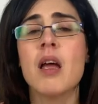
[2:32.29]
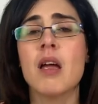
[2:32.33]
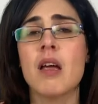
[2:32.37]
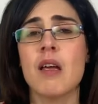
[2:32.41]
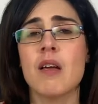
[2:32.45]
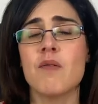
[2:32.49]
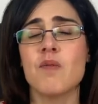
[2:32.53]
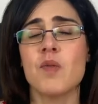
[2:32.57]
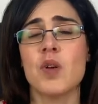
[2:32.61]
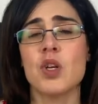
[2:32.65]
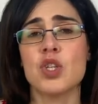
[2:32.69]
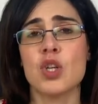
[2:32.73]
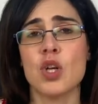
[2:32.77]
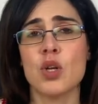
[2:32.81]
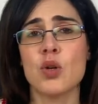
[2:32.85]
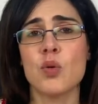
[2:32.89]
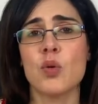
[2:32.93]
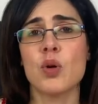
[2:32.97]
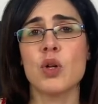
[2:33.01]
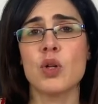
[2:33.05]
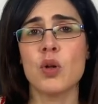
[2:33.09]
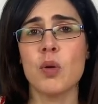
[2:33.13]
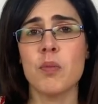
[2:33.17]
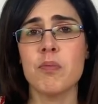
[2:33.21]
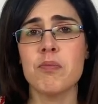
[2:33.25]
Invece
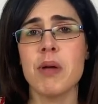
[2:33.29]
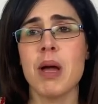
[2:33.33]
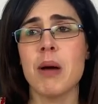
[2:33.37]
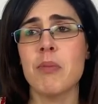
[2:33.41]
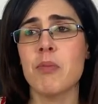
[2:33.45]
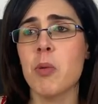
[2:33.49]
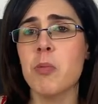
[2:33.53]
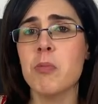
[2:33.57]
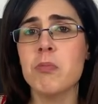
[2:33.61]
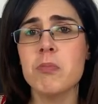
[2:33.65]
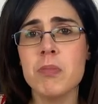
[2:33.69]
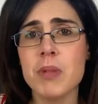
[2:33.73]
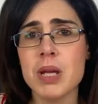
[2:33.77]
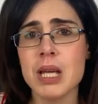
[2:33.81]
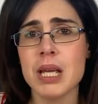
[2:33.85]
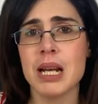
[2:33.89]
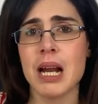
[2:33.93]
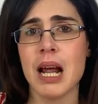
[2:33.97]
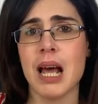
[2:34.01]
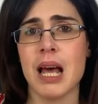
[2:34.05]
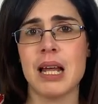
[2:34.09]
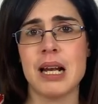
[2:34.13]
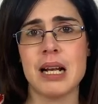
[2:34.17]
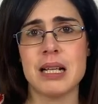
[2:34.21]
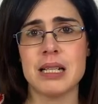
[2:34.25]
noi dobbiamo
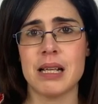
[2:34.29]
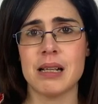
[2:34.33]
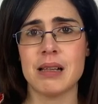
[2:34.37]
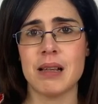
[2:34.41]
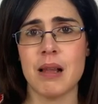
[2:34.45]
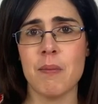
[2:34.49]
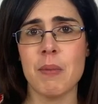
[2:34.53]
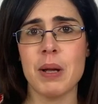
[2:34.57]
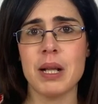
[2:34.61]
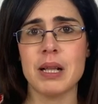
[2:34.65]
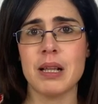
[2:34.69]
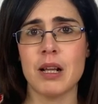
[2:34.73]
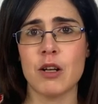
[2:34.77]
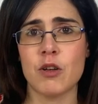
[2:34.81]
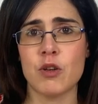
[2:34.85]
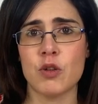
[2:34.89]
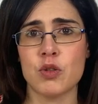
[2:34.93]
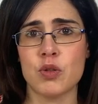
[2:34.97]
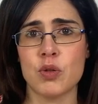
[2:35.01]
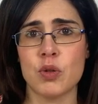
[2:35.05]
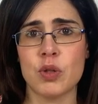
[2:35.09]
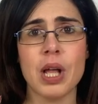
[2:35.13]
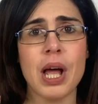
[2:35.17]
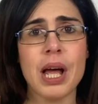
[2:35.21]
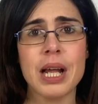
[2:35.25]
mirare esattamente al
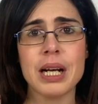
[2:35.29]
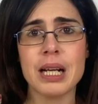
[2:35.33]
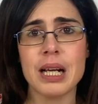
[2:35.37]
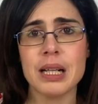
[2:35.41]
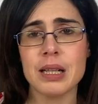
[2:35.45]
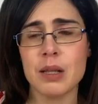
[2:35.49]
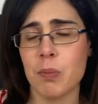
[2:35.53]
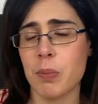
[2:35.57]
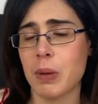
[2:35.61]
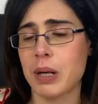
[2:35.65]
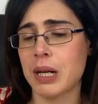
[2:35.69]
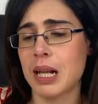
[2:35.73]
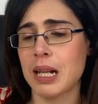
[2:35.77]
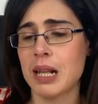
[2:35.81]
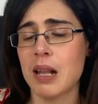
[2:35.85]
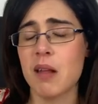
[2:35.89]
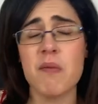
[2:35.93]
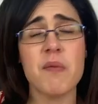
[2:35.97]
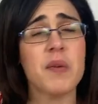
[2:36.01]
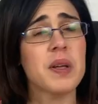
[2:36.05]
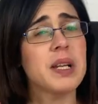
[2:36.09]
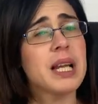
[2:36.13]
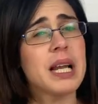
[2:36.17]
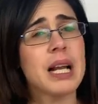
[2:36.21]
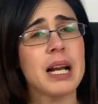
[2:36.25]
nostro target perché deve
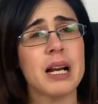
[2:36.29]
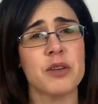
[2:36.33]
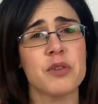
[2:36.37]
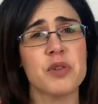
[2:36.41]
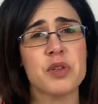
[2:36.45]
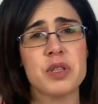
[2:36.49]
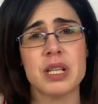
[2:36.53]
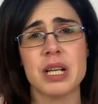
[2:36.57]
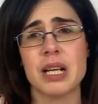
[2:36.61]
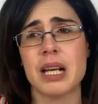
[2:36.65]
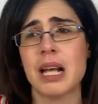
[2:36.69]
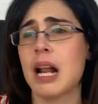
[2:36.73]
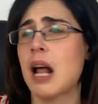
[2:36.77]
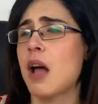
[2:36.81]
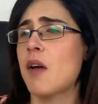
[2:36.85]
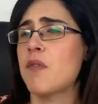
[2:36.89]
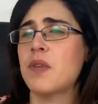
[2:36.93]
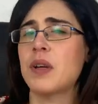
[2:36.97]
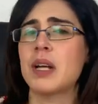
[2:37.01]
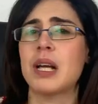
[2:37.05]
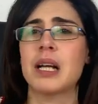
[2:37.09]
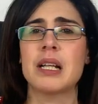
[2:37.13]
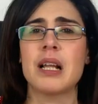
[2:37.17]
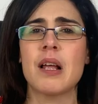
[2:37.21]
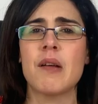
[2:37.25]
vedere la nostra
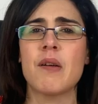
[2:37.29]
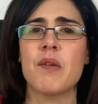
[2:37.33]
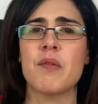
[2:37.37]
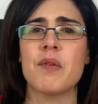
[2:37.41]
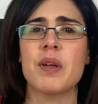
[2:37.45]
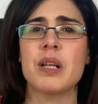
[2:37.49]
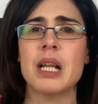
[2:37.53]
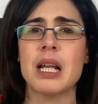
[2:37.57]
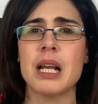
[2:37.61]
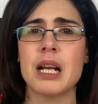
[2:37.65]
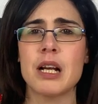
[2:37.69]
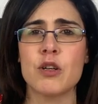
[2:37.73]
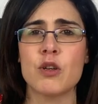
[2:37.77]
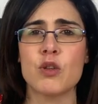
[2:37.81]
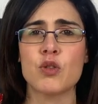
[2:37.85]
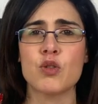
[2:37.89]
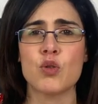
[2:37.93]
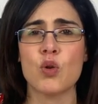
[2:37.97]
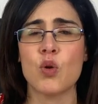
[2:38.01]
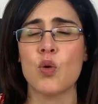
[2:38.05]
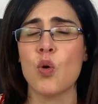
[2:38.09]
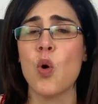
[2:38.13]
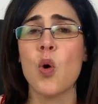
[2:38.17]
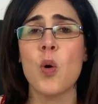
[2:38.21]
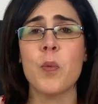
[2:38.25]
grafica, deve vedere il
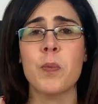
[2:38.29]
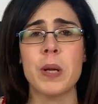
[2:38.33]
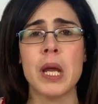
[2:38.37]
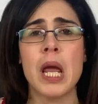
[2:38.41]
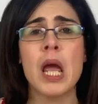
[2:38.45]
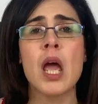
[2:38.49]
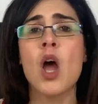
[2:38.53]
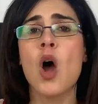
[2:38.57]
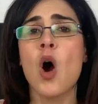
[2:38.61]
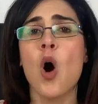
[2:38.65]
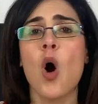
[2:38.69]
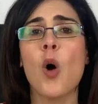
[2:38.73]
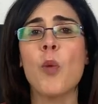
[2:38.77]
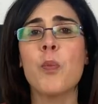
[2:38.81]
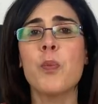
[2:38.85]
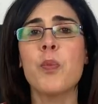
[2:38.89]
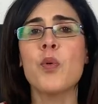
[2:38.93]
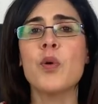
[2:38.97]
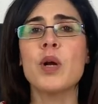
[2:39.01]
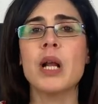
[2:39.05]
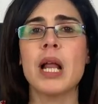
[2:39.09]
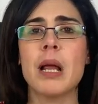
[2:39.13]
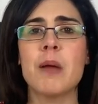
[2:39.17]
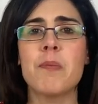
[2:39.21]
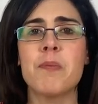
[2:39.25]
nostro copy,
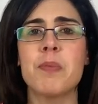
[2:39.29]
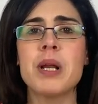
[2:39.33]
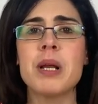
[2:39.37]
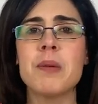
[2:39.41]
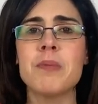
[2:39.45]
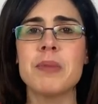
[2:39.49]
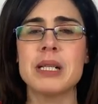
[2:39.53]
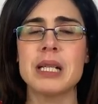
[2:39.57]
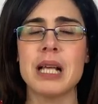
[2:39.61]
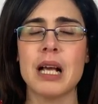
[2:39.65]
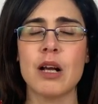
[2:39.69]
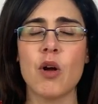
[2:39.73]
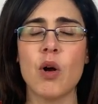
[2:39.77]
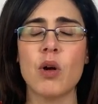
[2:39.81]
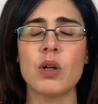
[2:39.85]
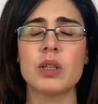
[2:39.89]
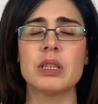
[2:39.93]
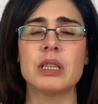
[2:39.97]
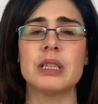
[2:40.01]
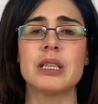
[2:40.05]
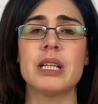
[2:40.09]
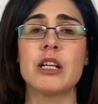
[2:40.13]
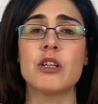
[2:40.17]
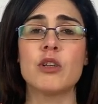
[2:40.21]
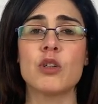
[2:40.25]
oppure i primi
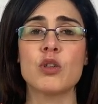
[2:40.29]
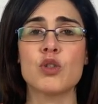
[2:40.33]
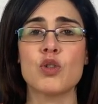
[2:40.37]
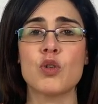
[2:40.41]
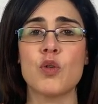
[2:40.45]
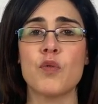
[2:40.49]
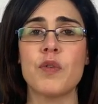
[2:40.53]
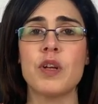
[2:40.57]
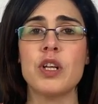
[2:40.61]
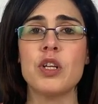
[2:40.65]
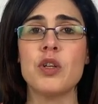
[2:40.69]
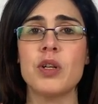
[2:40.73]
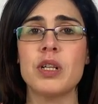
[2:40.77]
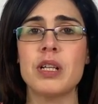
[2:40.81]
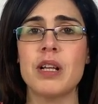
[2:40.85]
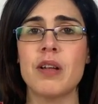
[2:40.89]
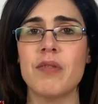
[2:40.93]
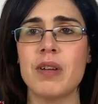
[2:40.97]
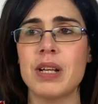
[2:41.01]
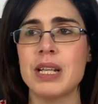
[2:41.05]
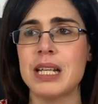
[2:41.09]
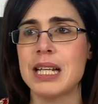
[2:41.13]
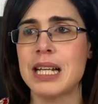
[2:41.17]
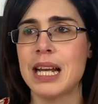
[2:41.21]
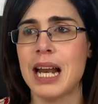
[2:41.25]
secondi del nostro video e
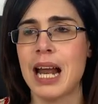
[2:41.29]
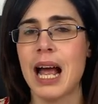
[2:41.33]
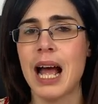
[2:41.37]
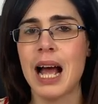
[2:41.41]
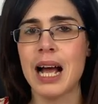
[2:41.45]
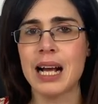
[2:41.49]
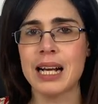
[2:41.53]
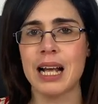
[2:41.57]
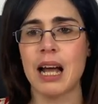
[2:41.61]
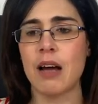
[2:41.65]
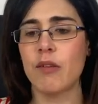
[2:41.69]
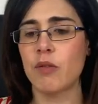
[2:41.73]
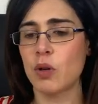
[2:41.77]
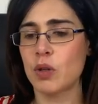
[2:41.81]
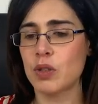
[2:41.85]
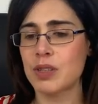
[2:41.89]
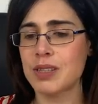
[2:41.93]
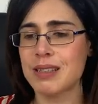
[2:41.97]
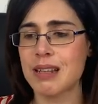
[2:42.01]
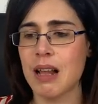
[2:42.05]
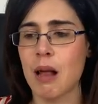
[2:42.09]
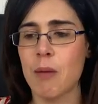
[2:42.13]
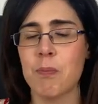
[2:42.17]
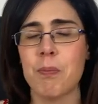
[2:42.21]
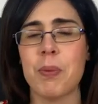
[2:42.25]
deve dire, a ah, cavolo,
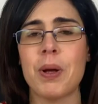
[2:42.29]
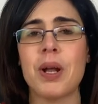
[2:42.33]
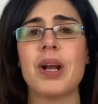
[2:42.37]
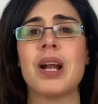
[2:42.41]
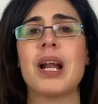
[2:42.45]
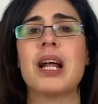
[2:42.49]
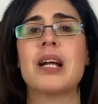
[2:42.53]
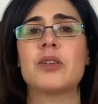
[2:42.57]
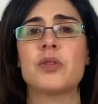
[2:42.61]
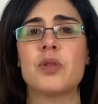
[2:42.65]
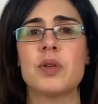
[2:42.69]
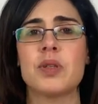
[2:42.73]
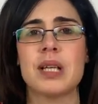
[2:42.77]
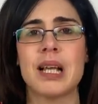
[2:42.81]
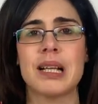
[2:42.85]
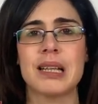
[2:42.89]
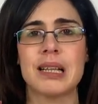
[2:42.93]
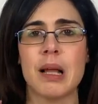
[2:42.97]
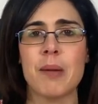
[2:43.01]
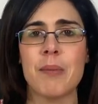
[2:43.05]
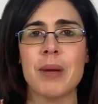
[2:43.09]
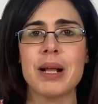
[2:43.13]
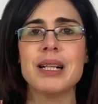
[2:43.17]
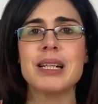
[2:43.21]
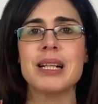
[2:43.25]
sta parlando
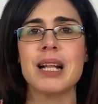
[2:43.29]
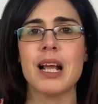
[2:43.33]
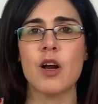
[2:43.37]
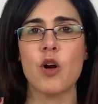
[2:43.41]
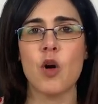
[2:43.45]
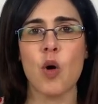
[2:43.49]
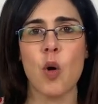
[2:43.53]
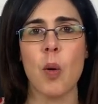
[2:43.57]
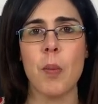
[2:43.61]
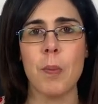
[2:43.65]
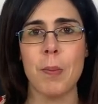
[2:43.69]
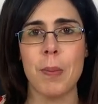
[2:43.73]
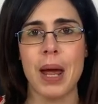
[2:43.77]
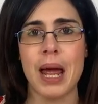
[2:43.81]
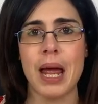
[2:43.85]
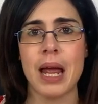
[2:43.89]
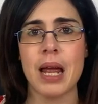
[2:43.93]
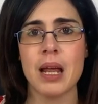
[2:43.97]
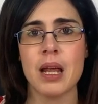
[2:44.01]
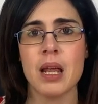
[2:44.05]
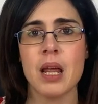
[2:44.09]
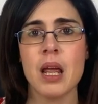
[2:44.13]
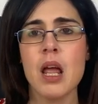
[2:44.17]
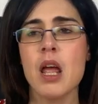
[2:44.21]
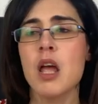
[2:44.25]
esattamente con
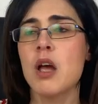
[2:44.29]
me,